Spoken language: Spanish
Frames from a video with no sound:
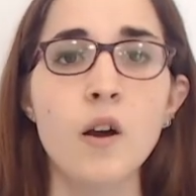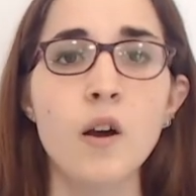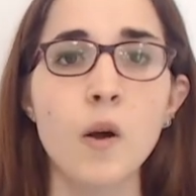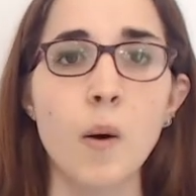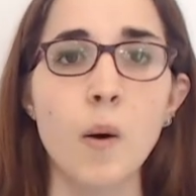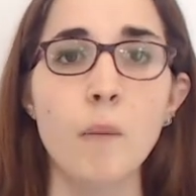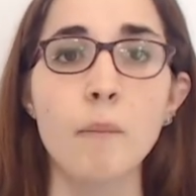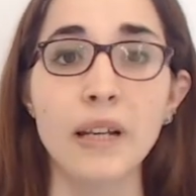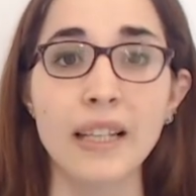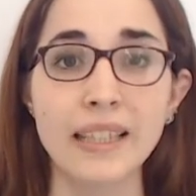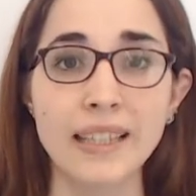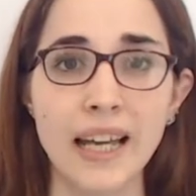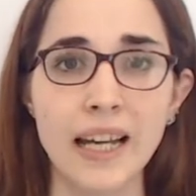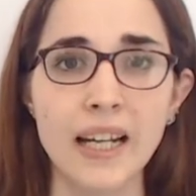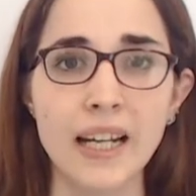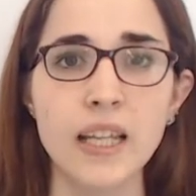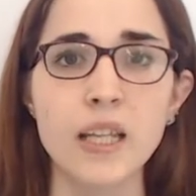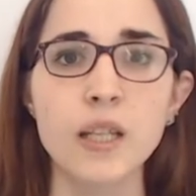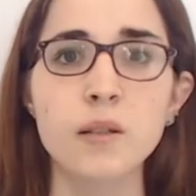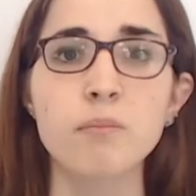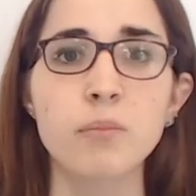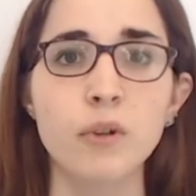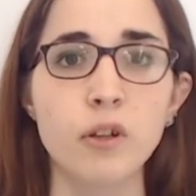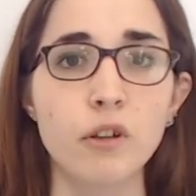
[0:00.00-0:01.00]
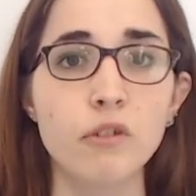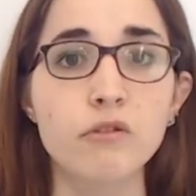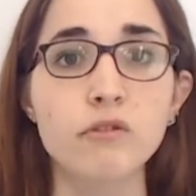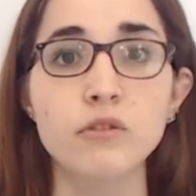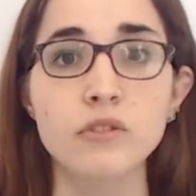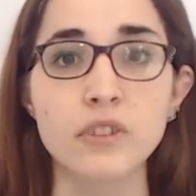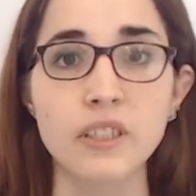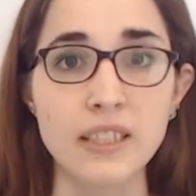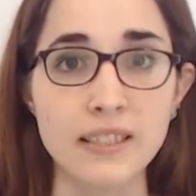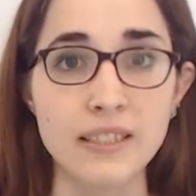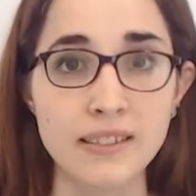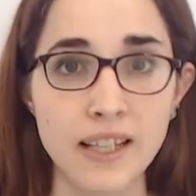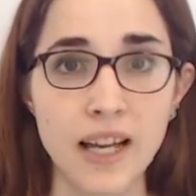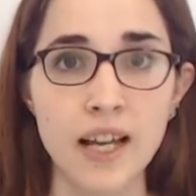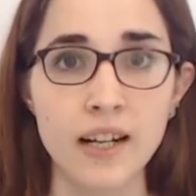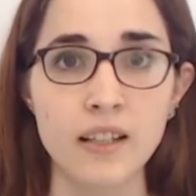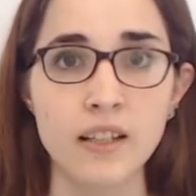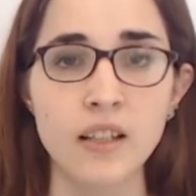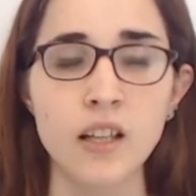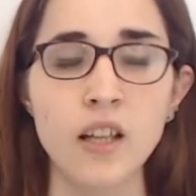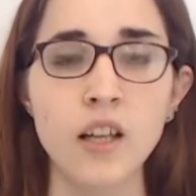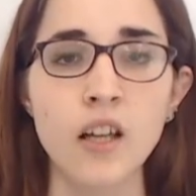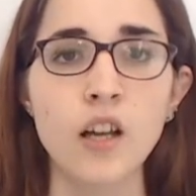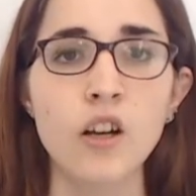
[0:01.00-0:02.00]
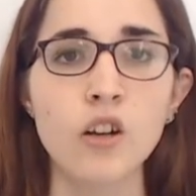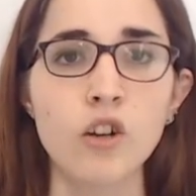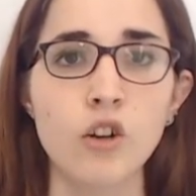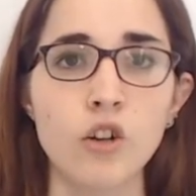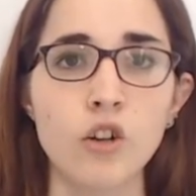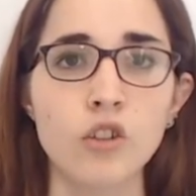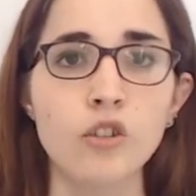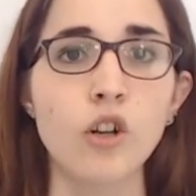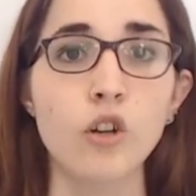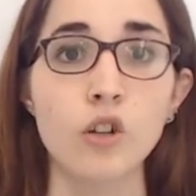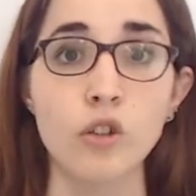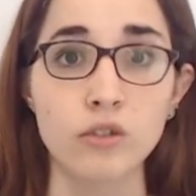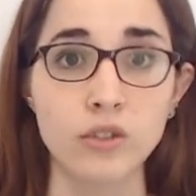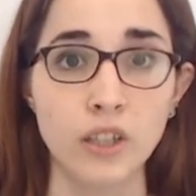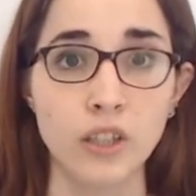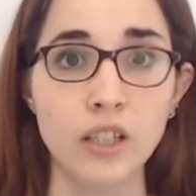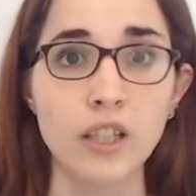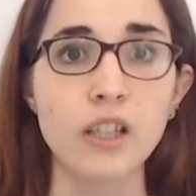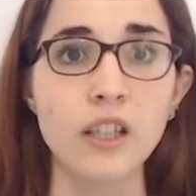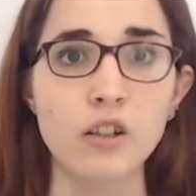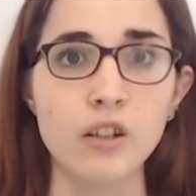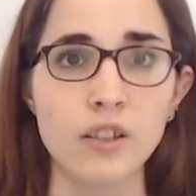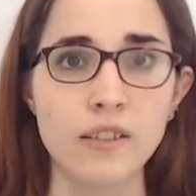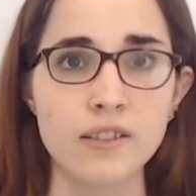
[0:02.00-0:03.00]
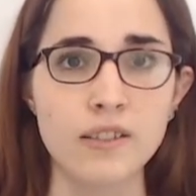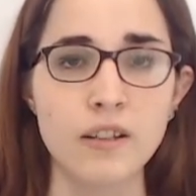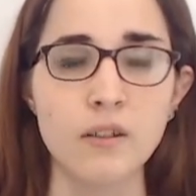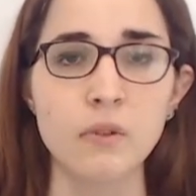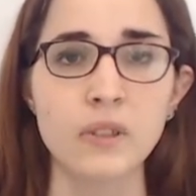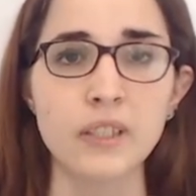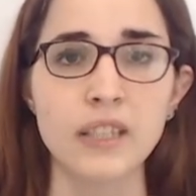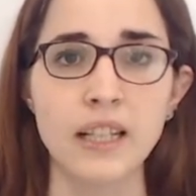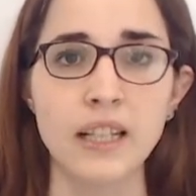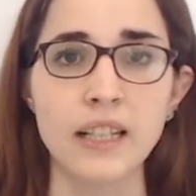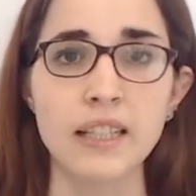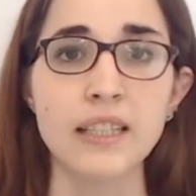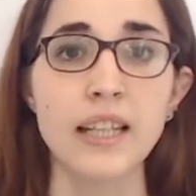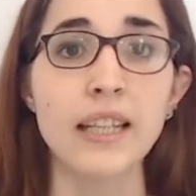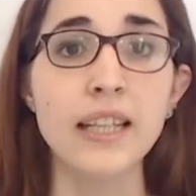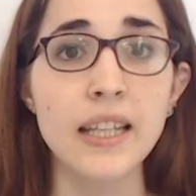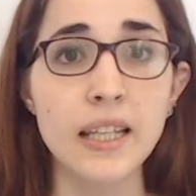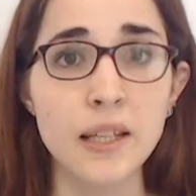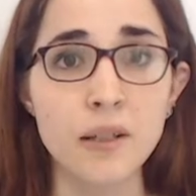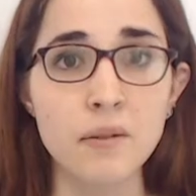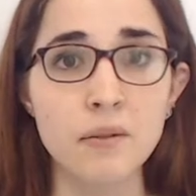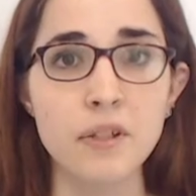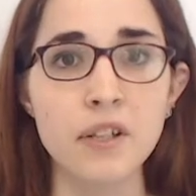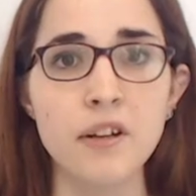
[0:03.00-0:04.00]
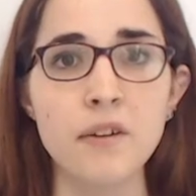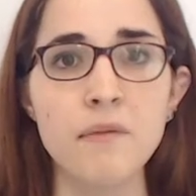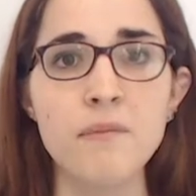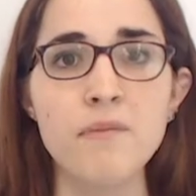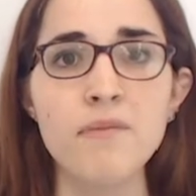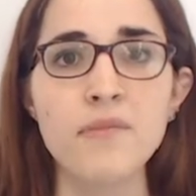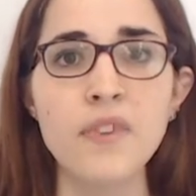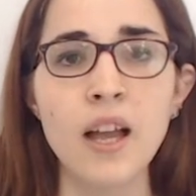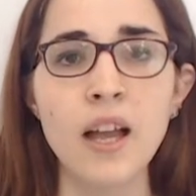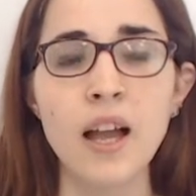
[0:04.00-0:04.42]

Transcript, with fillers: completar y profundizar con los contenidos que se encuentran en el libro,